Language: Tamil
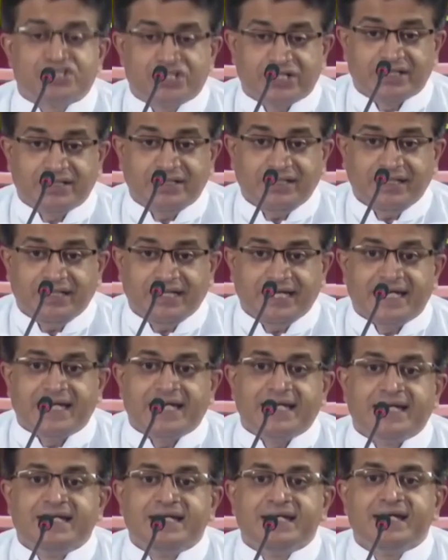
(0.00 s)
அதிகரிக்க
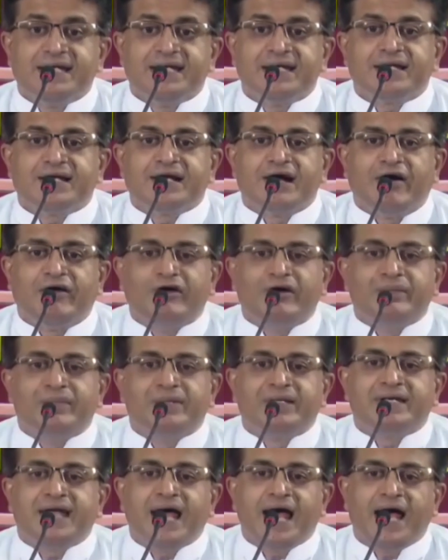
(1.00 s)
வேண்டும் என்றும் அவர்
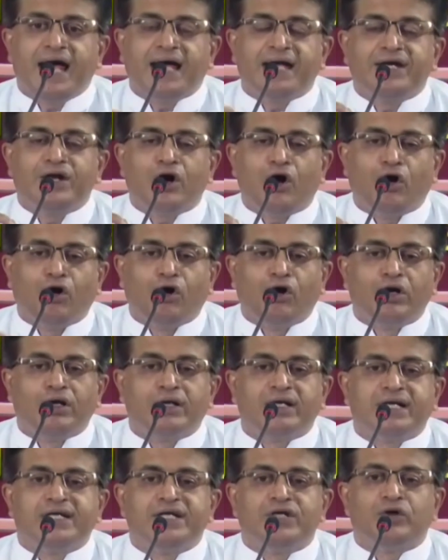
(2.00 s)
தெரிவித்திருக்கிறார்
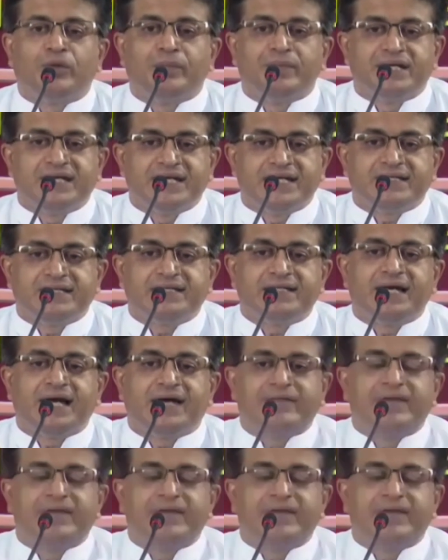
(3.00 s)
இவ்விரண்டையும் செயற்படுத்தாவிடில்